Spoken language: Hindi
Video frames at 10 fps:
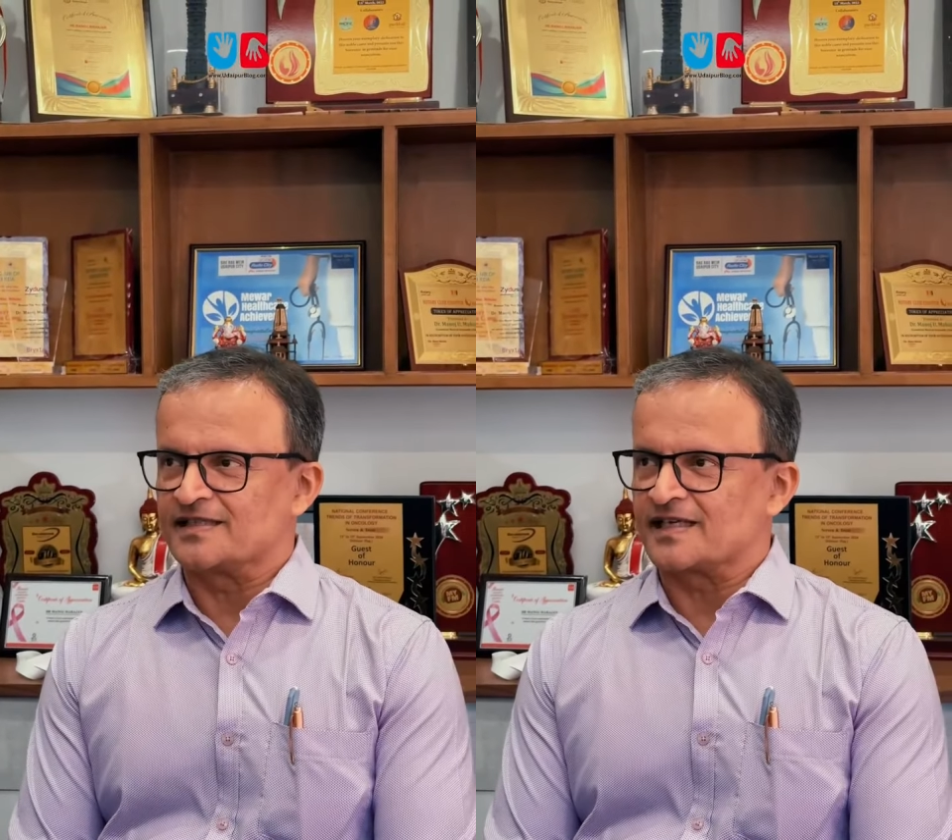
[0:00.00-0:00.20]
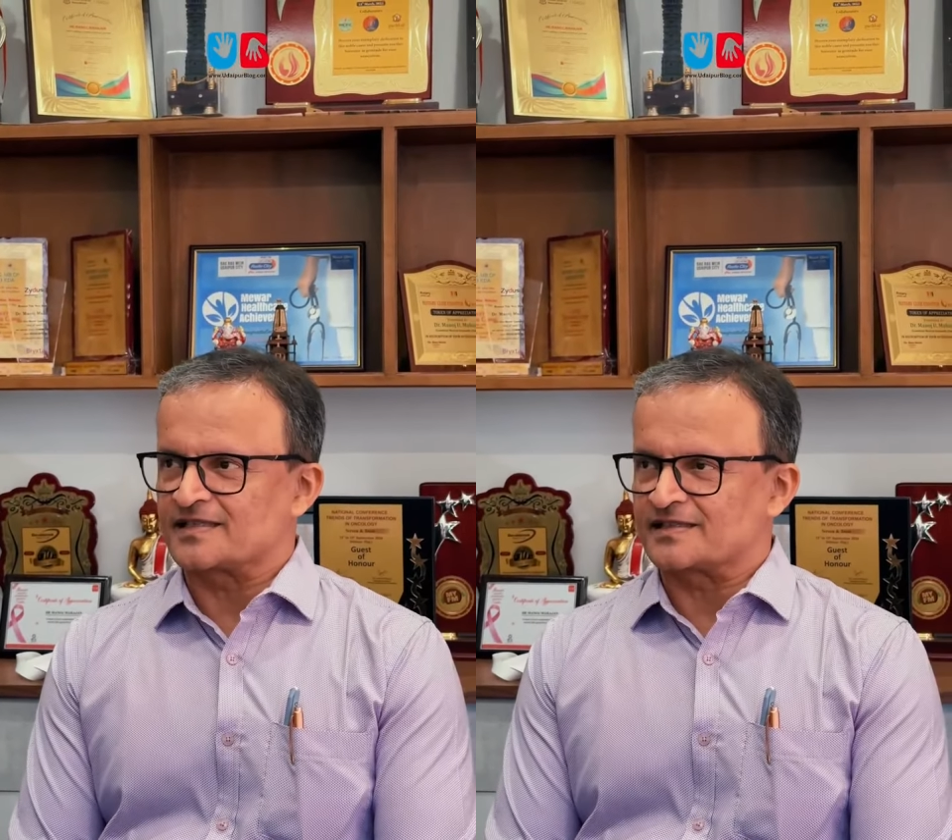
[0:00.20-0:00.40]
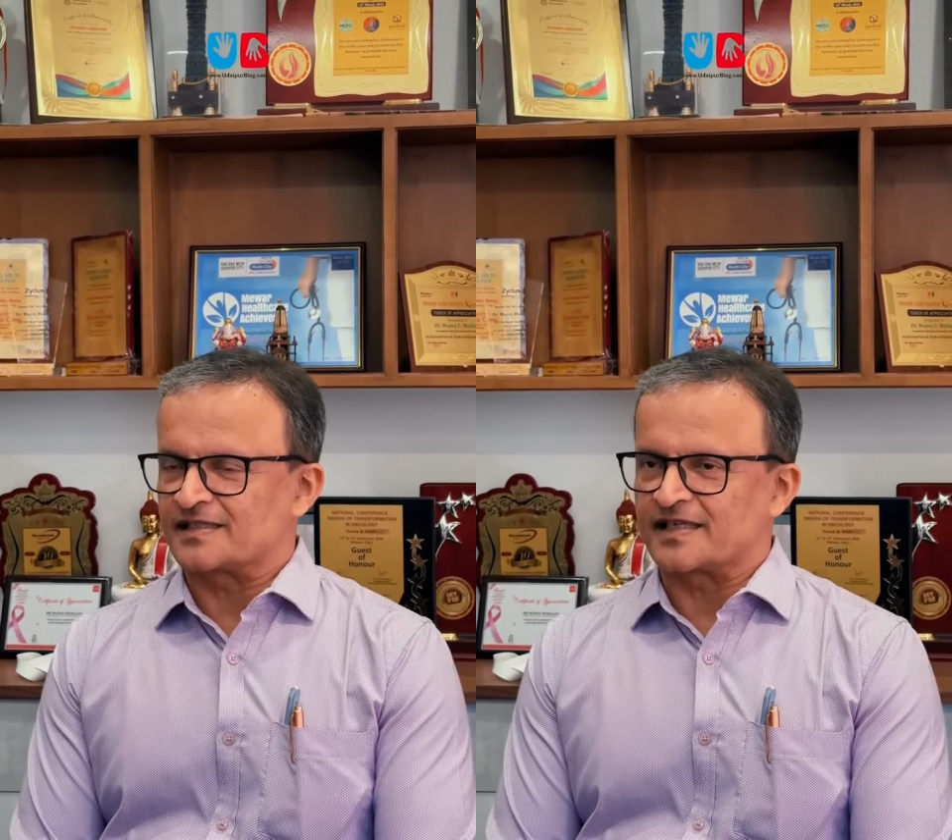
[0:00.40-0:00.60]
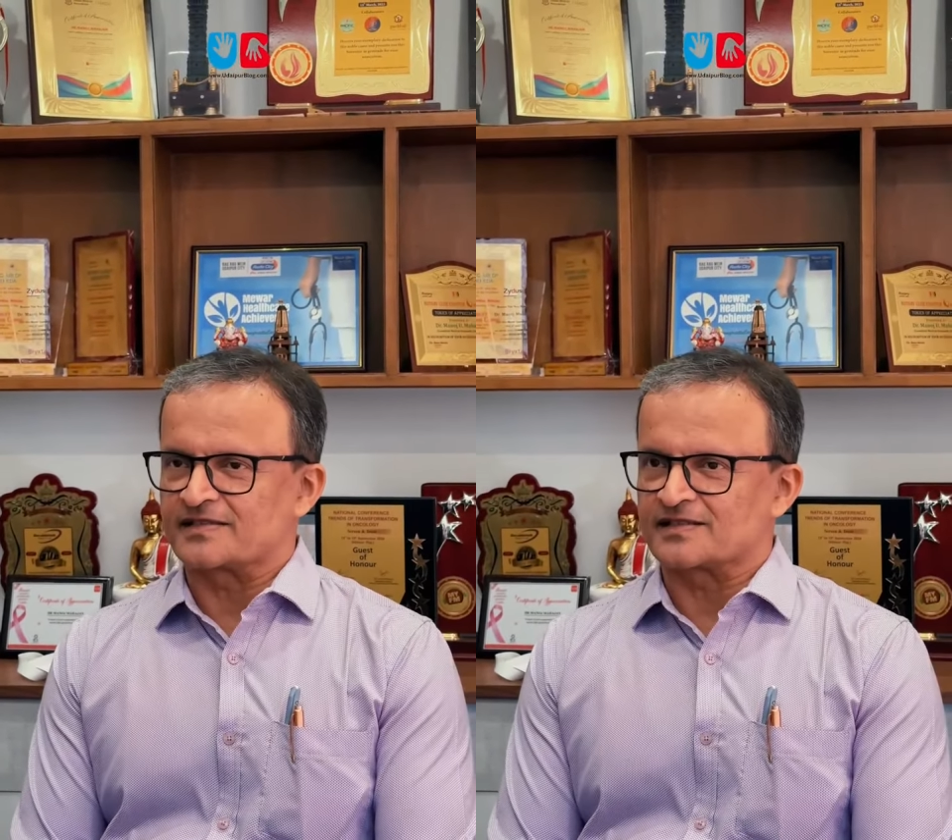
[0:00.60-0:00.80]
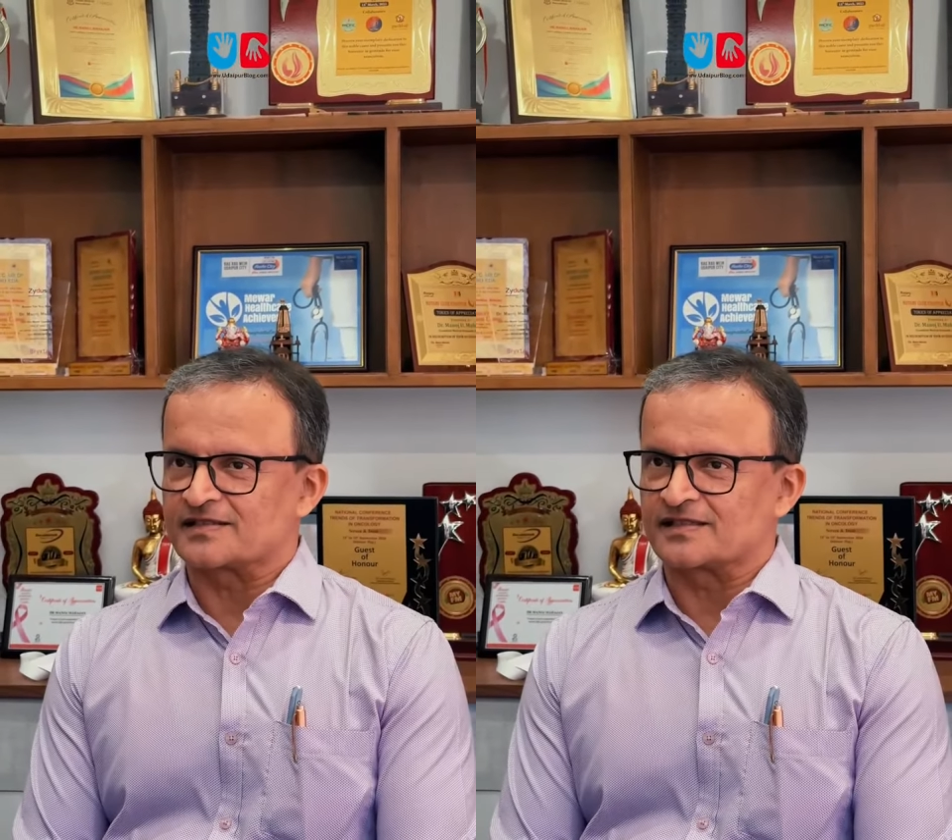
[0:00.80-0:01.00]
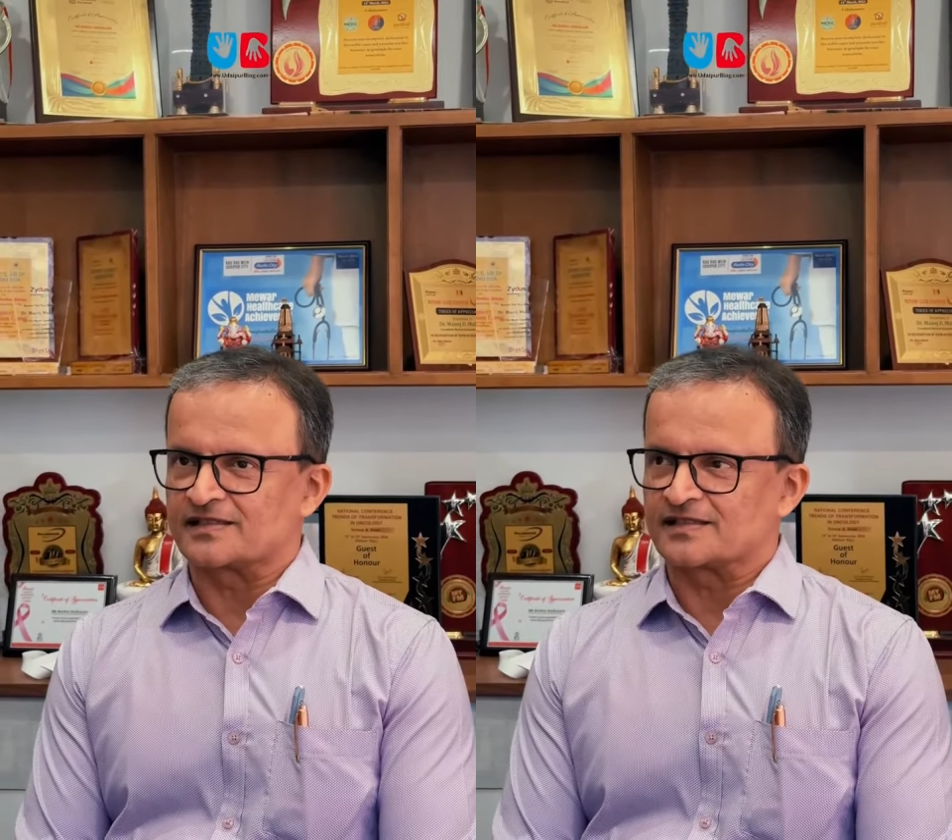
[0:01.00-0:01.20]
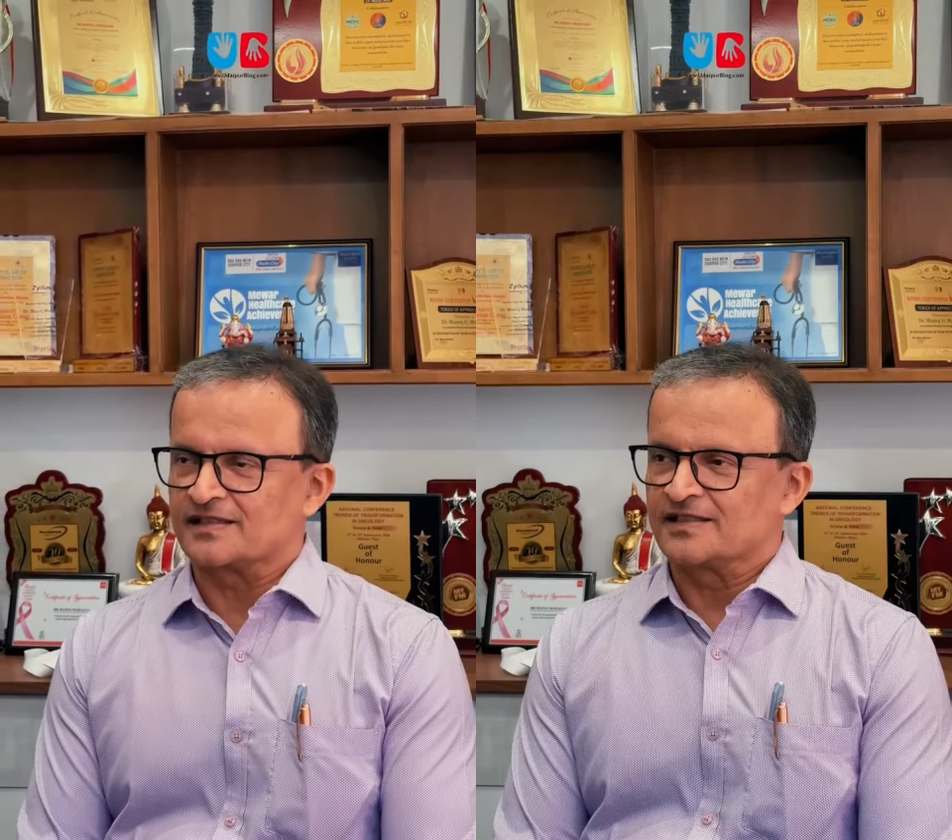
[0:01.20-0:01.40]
जी आस्था कैंसर सेंटर